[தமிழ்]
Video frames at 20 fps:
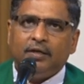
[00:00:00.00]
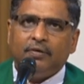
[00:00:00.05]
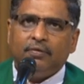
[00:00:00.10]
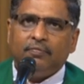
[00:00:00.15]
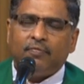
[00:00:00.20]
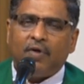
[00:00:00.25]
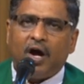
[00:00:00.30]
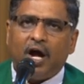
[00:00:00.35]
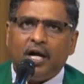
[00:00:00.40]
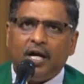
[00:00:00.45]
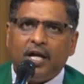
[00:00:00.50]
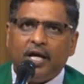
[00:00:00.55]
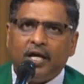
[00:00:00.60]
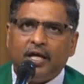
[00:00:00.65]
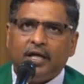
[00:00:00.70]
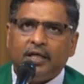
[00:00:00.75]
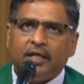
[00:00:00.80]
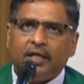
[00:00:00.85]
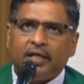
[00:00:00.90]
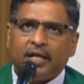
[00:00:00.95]
வாழ
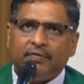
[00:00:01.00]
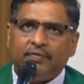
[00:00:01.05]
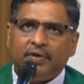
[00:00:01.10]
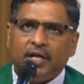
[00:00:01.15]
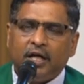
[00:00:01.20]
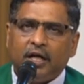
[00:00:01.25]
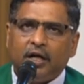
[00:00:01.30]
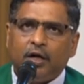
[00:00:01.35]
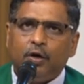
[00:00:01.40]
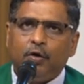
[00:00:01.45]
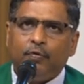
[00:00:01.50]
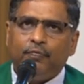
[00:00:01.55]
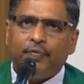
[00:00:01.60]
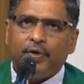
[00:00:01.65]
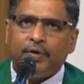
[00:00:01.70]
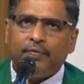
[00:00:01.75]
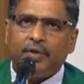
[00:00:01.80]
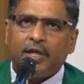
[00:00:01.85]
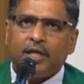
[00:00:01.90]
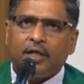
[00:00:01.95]
இறைவன் எங்கள்
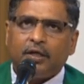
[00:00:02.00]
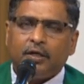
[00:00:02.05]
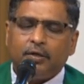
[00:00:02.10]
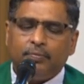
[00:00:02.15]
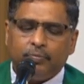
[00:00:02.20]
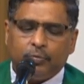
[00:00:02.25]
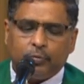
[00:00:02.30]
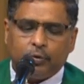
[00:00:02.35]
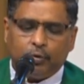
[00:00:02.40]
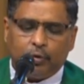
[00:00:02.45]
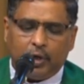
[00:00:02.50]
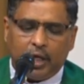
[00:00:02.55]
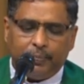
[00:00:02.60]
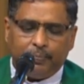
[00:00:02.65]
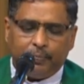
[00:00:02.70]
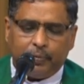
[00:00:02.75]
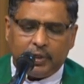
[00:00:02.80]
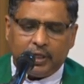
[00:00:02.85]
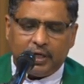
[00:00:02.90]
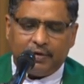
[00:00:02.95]
ஒவ்வொருவருக்கும் துணை
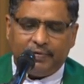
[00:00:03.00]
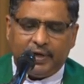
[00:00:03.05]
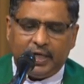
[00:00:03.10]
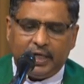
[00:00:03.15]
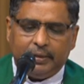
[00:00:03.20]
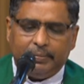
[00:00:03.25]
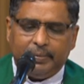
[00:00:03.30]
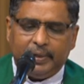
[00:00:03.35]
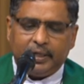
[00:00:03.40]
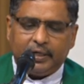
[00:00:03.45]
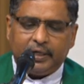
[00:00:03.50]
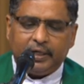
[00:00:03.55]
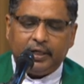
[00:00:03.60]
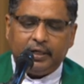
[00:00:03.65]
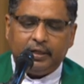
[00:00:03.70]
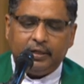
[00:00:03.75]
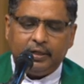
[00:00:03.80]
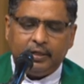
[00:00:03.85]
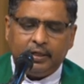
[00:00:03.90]
புரிய வேண்டுமென்று